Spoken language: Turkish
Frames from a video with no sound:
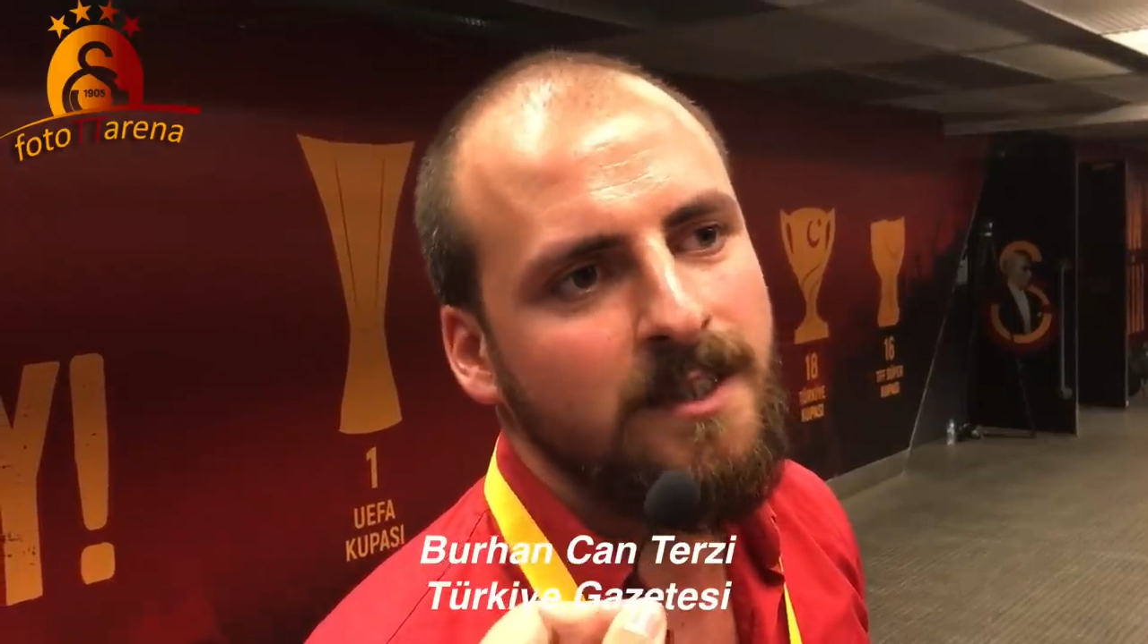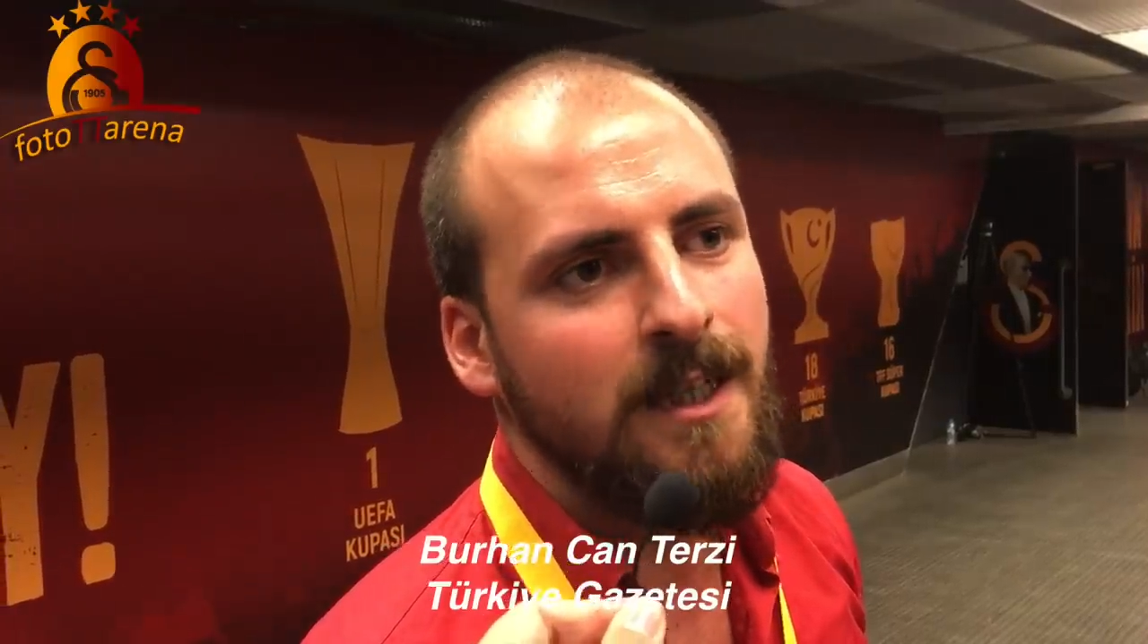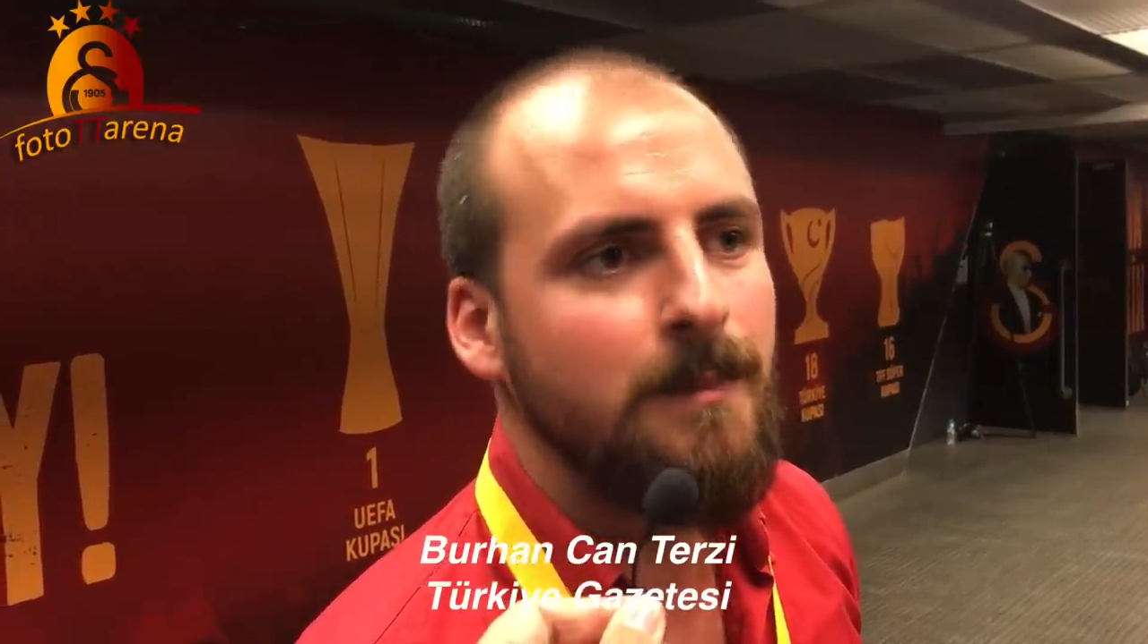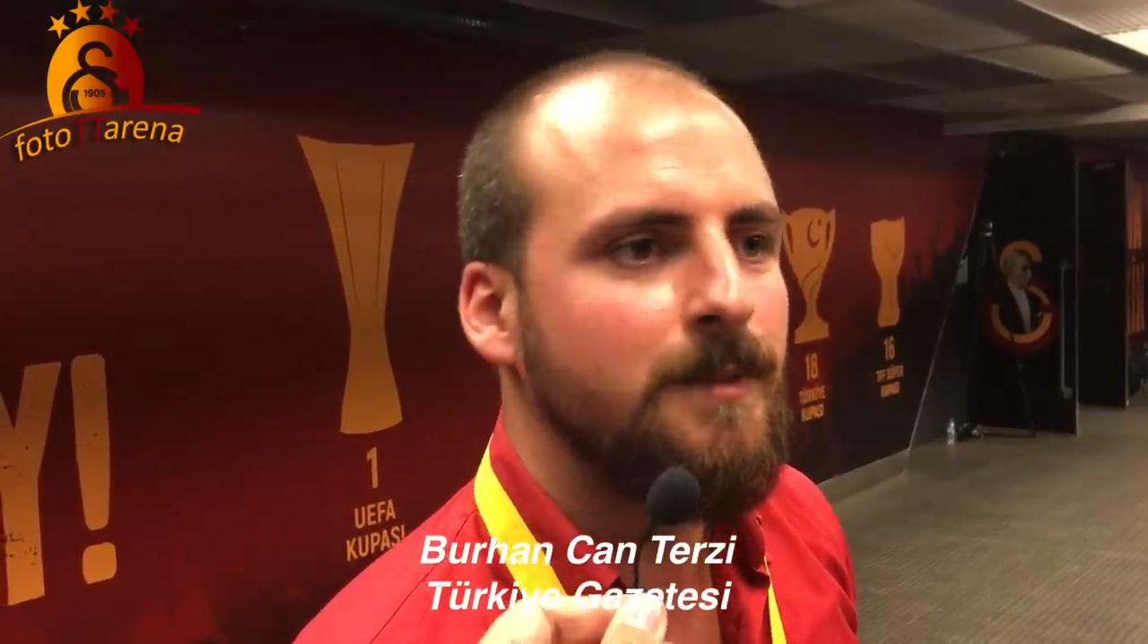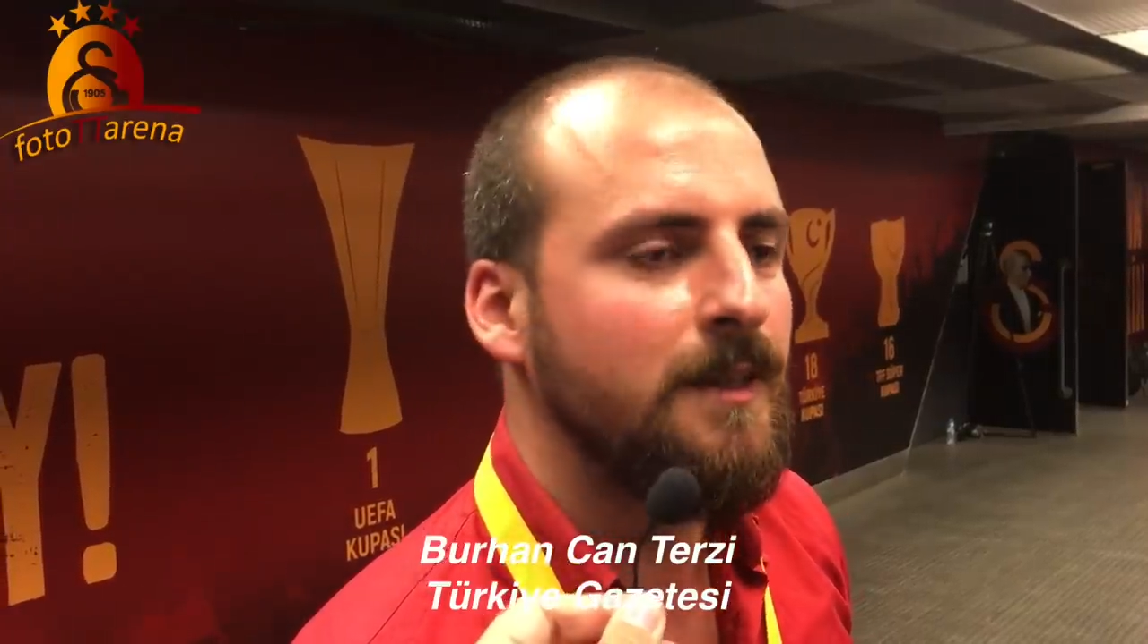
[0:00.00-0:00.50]

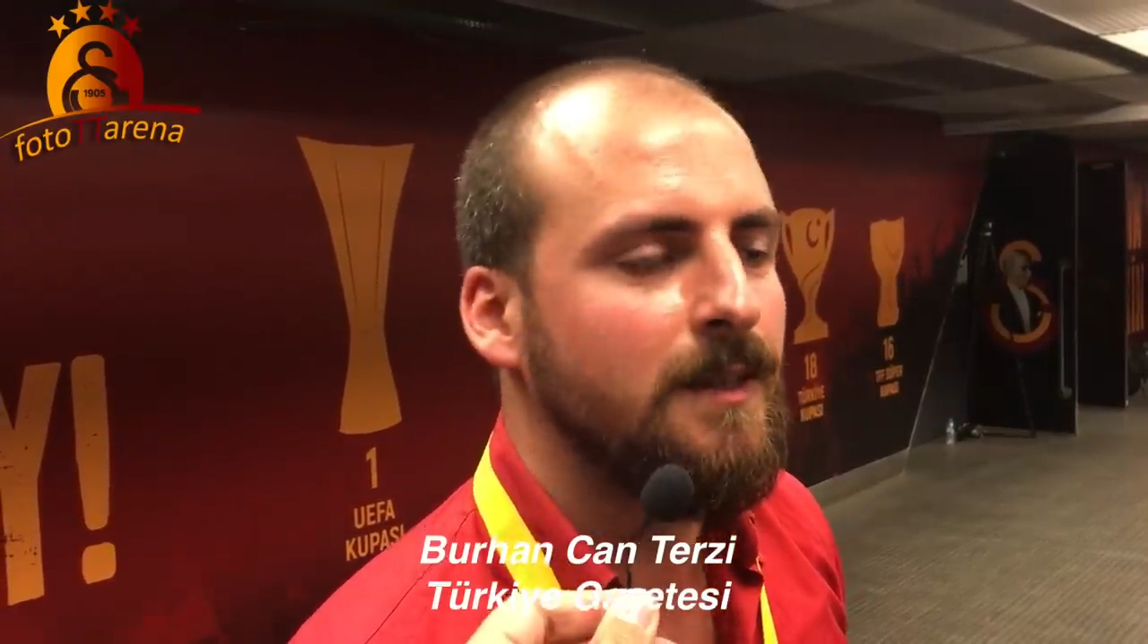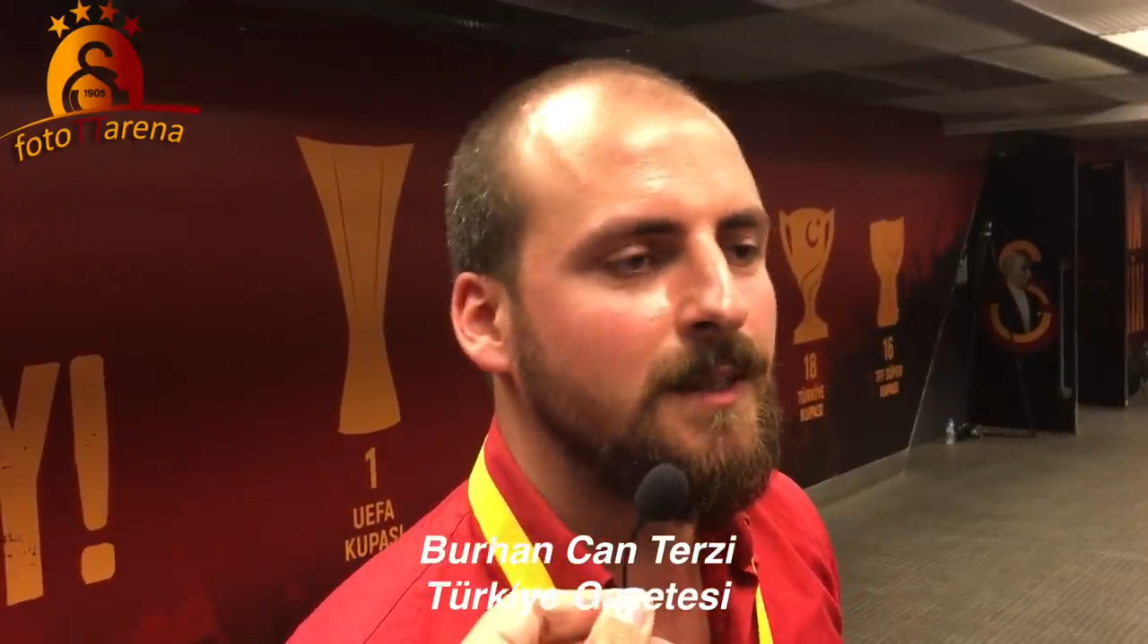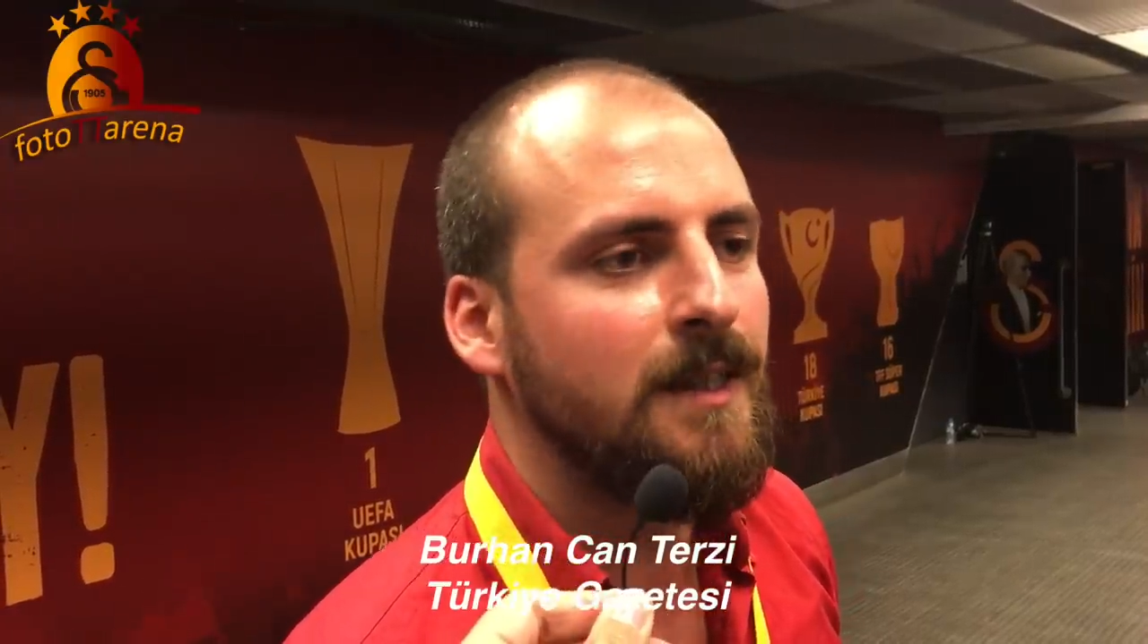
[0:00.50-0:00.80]
çarptı.